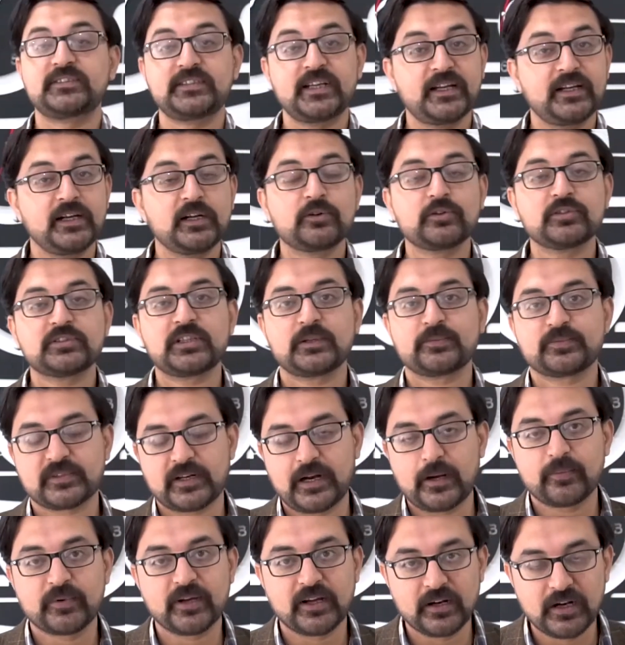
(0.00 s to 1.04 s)
चैनल को
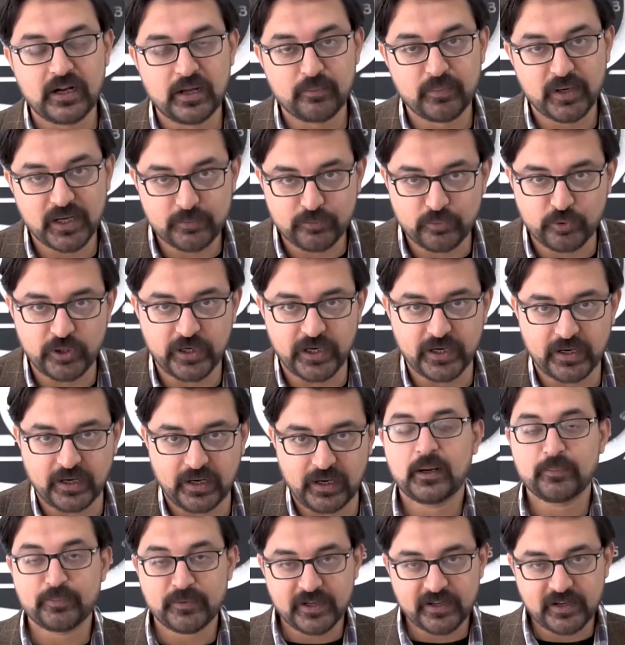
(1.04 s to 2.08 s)
सब्सक्राइब करना मत भूलिएगा
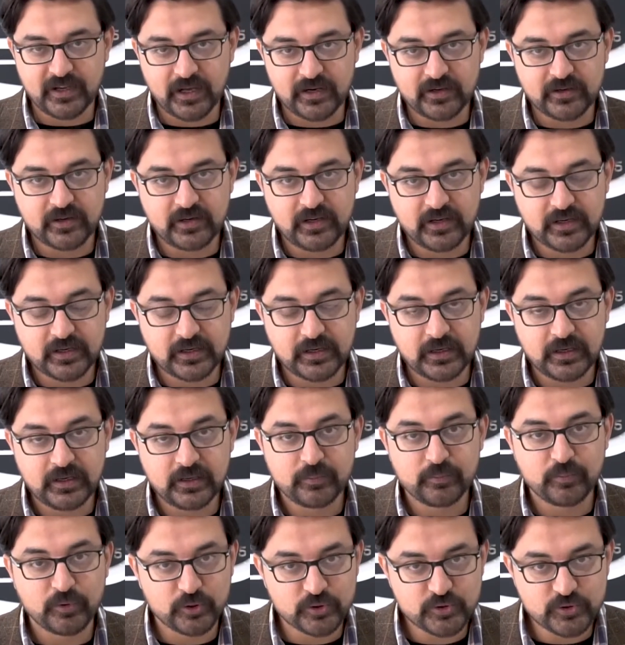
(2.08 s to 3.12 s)
अपना ख्याल रखिएगा
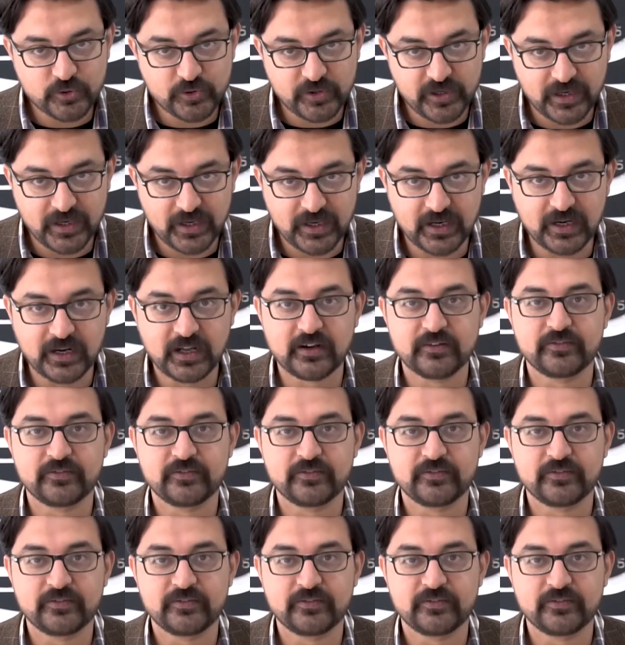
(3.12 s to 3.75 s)
बहुत शुक्रिया अल्लाह